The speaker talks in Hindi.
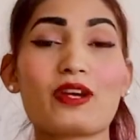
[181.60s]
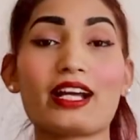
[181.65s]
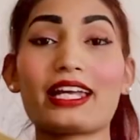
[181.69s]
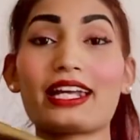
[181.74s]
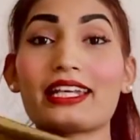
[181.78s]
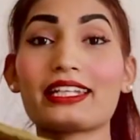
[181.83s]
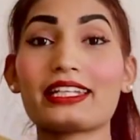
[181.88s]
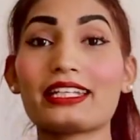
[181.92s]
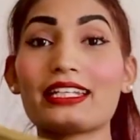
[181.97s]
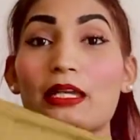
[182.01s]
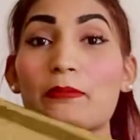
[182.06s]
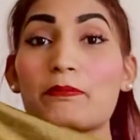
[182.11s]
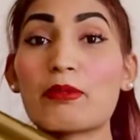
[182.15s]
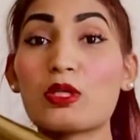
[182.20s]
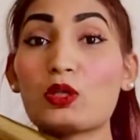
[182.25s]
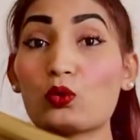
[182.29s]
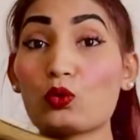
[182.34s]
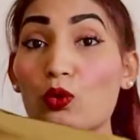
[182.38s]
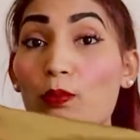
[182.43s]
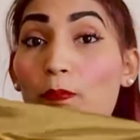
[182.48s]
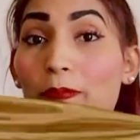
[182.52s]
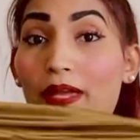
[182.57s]
वगैरह के लिए
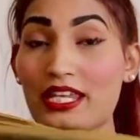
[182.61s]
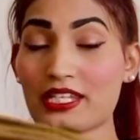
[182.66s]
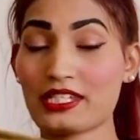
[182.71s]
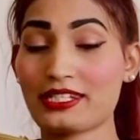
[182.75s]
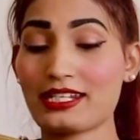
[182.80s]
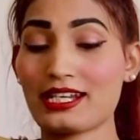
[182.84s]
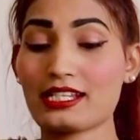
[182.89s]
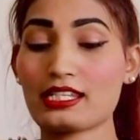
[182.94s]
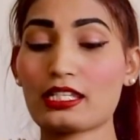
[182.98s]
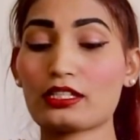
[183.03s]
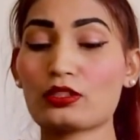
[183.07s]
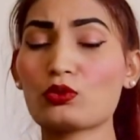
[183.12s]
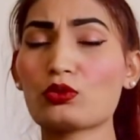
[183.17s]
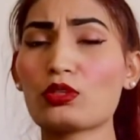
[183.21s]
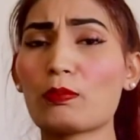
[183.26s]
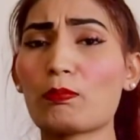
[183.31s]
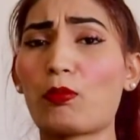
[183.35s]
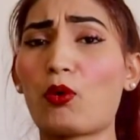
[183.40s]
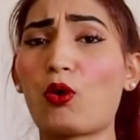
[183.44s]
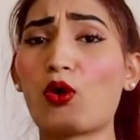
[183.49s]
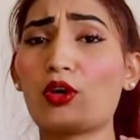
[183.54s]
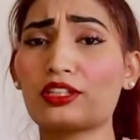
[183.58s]
बिल्कुल बेस्ट ड्रेस है क्योंकि
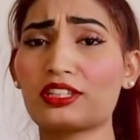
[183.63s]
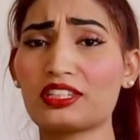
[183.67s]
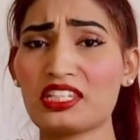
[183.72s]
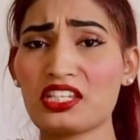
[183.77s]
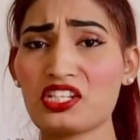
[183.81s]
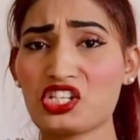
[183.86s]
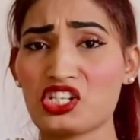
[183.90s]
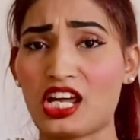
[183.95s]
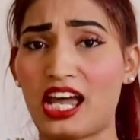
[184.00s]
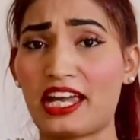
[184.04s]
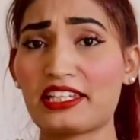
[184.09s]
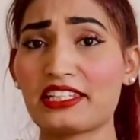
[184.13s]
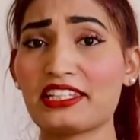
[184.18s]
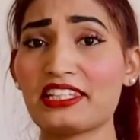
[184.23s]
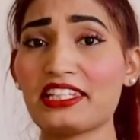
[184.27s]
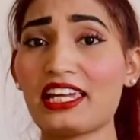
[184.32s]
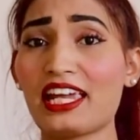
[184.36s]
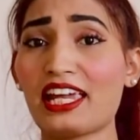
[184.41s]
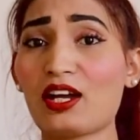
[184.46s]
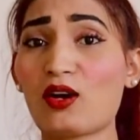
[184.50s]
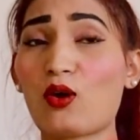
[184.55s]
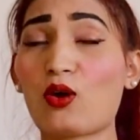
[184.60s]
बहुत ही
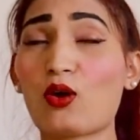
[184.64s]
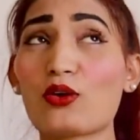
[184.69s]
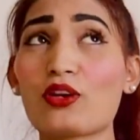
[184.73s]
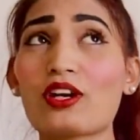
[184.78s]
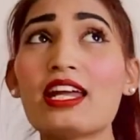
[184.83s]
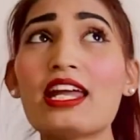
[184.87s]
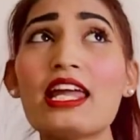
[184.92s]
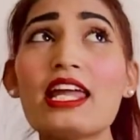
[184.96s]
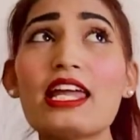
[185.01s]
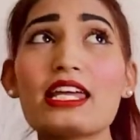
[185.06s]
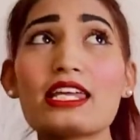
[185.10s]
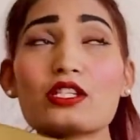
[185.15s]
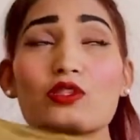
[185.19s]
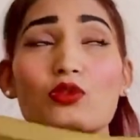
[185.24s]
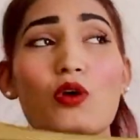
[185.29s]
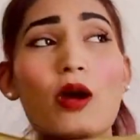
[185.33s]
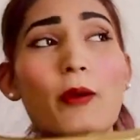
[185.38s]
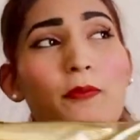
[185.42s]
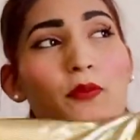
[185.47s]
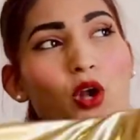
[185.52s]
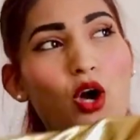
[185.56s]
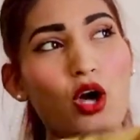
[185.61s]
शाइनी है और
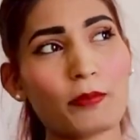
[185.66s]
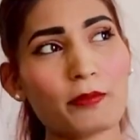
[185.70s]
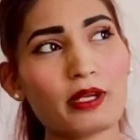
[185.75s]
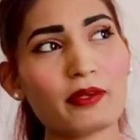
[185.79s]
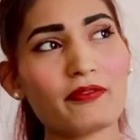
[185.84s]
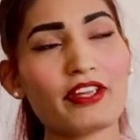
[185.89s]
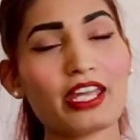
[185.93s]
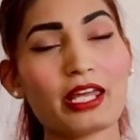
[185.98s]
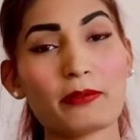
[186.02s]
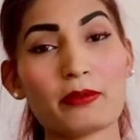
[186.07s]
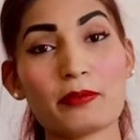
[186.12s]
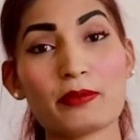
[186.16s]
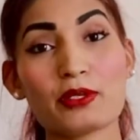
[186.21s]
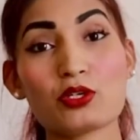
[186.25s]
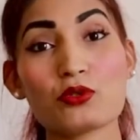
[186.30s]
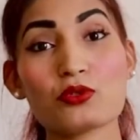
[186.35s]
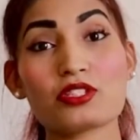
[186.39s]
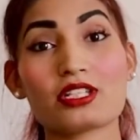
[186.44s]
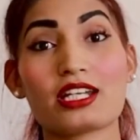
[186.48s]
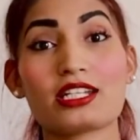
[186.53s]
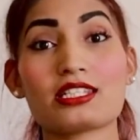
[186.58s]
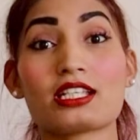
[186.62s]
इसको आप नॉर्मल वेयर में भी
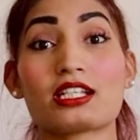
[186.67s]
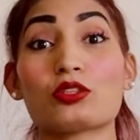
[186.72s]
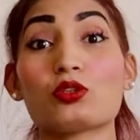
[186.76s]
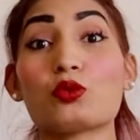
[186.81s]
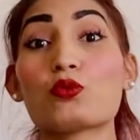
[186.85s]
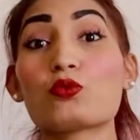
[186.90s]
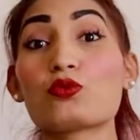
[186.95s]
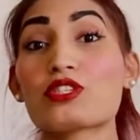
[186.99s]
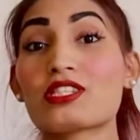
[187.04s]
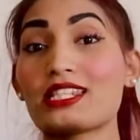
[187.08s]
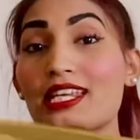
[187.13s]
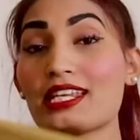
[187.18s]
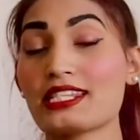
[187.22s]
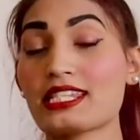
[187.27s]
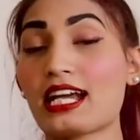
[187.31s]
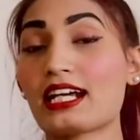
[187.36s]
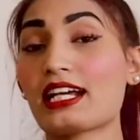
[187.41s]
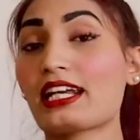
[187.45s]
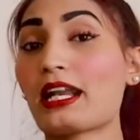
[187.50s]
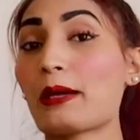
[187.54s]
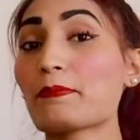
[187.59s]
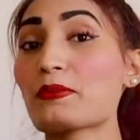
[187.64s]
यूज़ कर सकते हो उससे
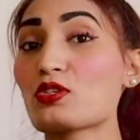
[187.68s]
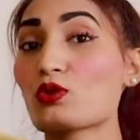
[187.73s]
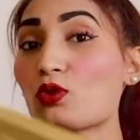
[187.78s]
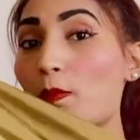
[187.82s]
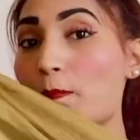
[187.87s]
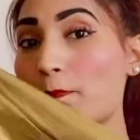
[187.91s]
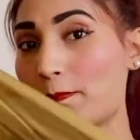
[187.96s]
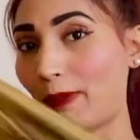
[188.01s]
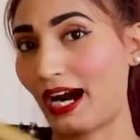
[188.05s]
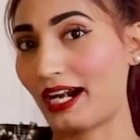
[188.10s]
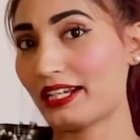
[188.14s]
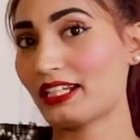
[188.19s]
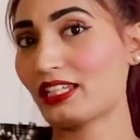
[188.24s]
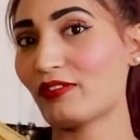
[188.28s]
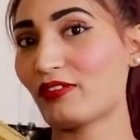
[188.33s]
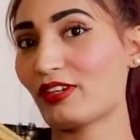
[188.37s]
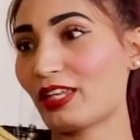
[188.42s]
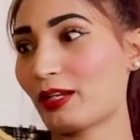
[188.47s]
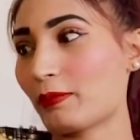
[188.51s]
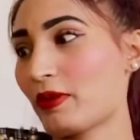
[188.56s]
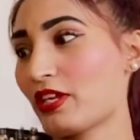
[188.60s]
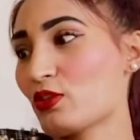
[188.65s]
अच्छा अगर आप इसको पार्टी
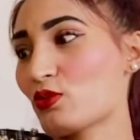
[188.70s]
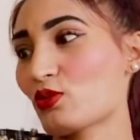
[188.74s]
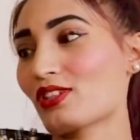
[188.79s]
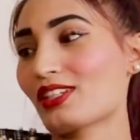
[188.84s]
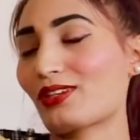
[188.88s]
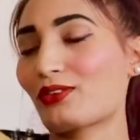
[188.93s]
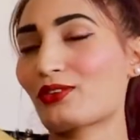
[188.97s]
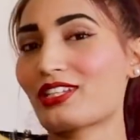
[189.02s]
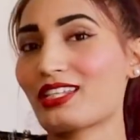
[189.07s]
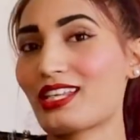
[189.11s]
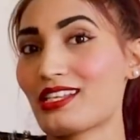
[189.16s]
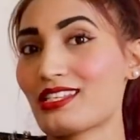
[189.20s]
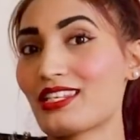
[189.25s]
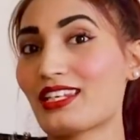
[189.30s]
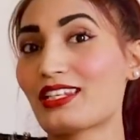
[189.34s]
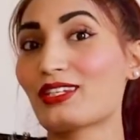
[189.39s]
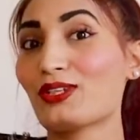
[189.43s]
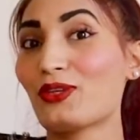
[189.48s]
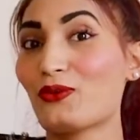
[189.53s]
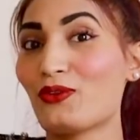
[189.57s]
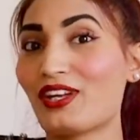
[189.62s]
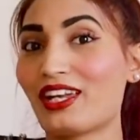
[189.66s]
वेयर में यूज़ करोगे जैसे
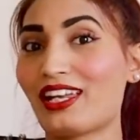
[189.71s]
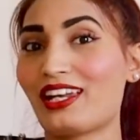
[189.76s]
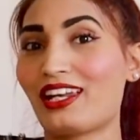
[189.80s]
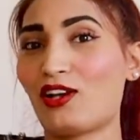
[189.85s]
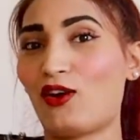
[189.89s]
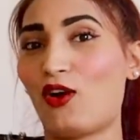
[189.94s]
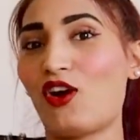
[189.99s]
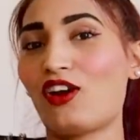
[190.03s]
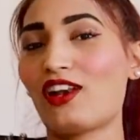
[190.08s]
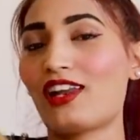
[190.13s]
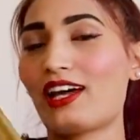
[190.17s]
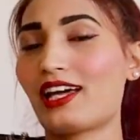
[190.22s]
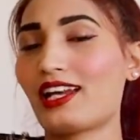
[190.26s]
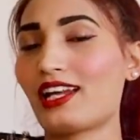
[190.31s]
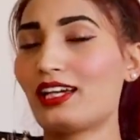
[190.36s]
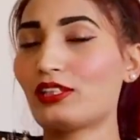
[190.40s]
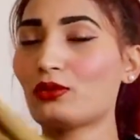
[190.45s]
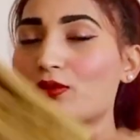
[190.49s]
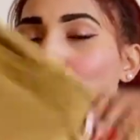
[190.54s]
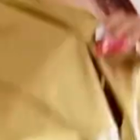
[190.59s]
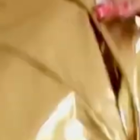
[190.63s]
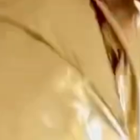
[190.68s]
न्यू ईयर एंड ऑल आ रहा
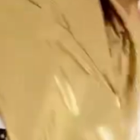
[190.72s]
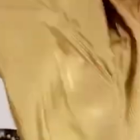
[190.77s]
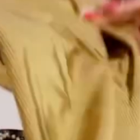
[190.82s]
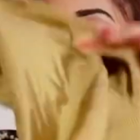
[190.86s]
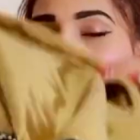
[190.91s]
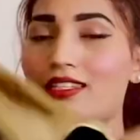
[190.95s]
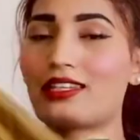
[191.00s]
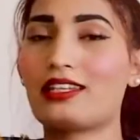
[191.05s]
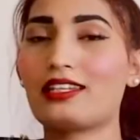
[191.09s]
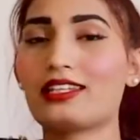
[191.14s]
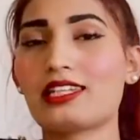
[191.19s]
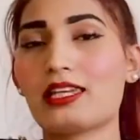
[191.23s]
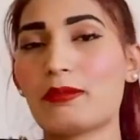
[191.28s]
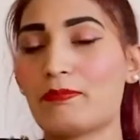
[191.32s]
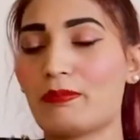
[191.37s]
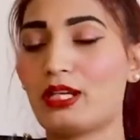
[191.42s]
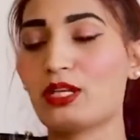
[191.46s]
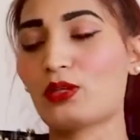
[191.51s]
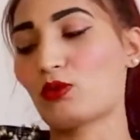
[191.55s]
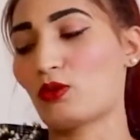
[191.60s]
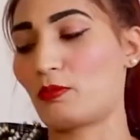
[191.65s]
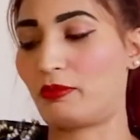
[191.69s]
है तो ये उसके लिए
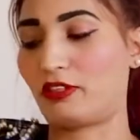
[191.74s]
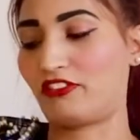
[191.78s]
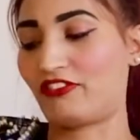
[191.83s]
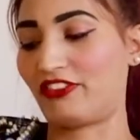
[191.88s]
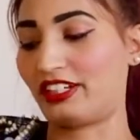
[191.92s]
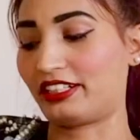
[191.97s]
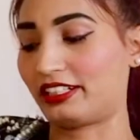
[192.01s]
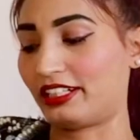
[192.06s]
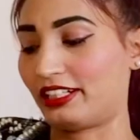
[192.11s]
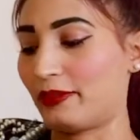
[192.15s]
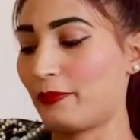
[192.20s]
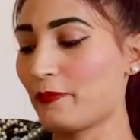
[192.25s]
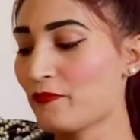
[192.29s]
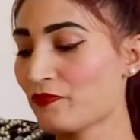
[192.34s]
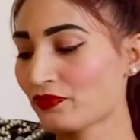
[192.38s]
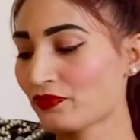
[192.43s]
बिल्कुल परफेक्ट है